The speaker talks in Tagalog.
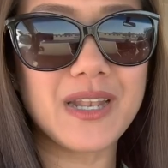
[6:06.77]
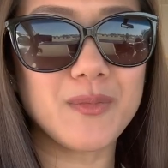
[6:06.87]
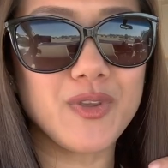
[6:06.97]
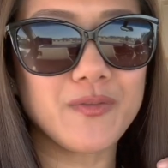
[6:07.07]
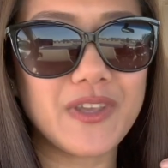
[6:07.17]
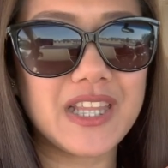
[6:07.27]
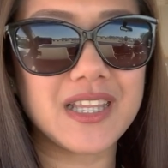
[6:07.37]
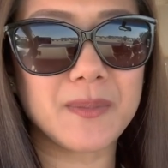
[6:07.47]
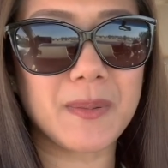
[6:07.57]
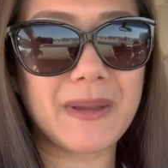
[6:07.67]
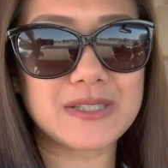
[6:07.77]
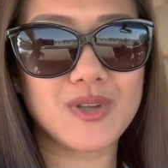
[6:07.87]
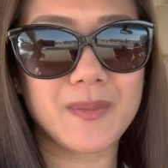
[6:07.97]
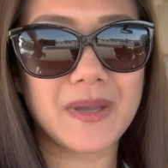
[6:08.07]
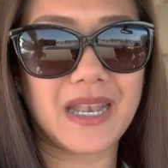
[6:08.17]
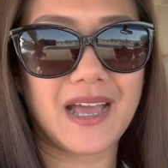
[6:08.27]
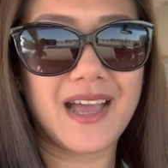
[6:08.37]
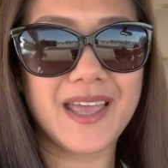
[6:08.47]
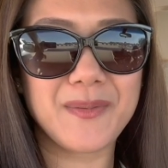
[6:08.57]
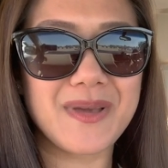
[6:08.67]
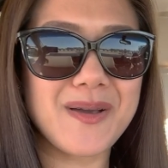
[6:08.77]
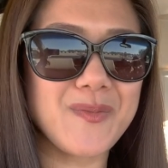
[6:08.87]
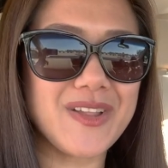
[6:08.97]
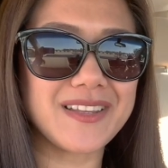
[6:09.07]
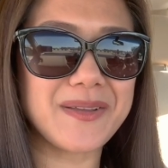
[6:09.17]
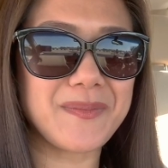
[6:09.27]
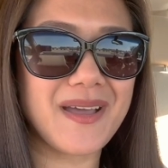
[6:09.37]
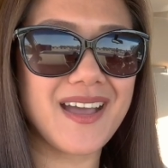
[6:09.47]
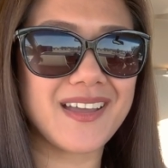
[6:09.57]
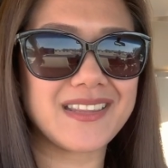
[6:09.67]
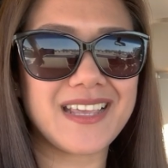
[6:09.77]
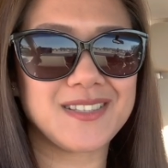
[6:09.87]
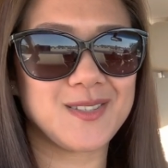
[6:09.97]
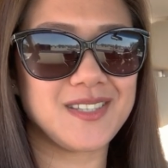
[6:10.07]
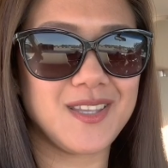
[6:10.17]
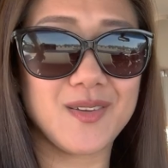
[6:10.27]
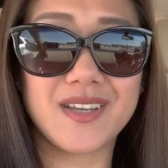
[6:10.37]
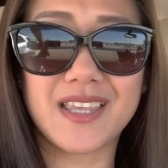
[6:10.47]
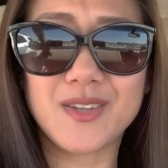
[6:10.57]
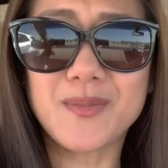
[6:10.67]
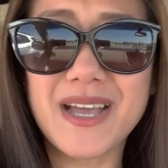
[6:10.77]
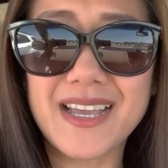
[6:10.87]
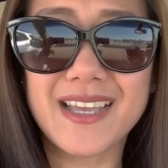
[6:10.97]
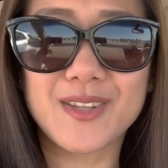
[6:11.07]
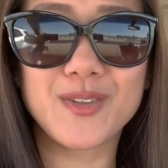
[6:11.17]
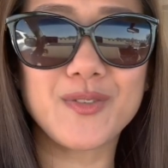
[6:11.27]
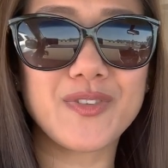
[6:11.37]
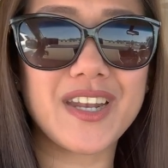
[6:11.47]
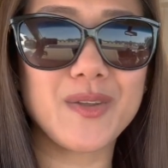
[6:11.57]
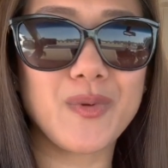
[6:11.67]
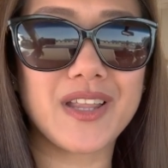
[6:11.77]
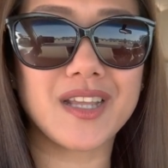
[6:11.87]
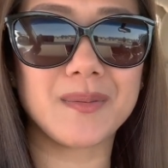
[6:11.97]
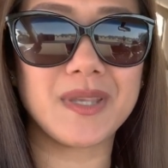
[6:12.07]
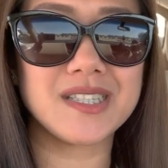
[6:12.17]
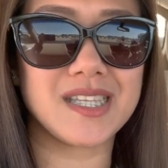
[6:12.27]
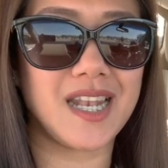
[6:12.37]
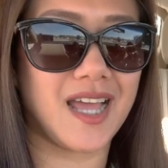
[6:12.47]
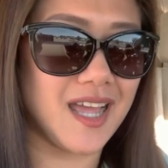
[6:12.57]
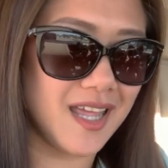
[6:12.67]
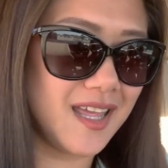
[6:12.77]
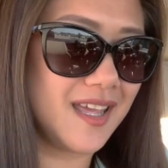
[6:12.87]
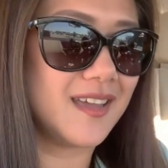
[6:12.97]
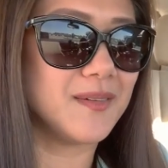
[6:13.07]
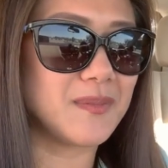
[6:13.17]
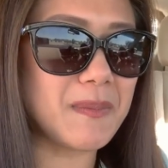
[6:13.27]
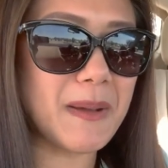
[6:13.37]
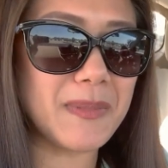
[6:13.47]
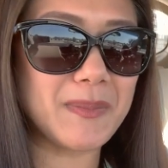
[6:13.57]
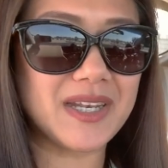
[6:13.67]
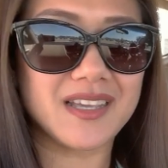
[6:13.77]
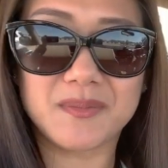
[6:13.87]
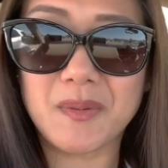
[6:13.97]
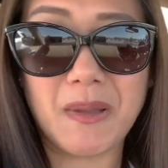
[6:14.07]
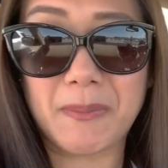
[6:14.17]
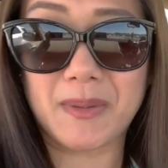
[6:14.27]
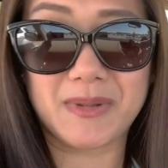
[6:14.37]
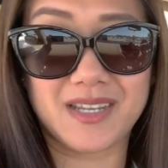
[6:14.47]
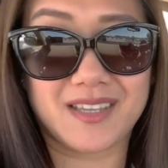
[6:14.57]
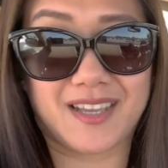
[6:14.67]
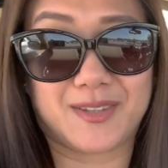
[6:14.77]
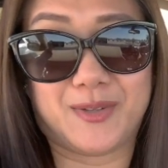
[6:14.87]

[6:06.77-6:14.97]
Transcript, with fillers: Alam mo yung feeling na papasok ka pala, Hi ma'am, welcome back, ah, nice to see you again. Yung mga ganun, yung very welcoming sila, mapapabalik at mapapabalik ka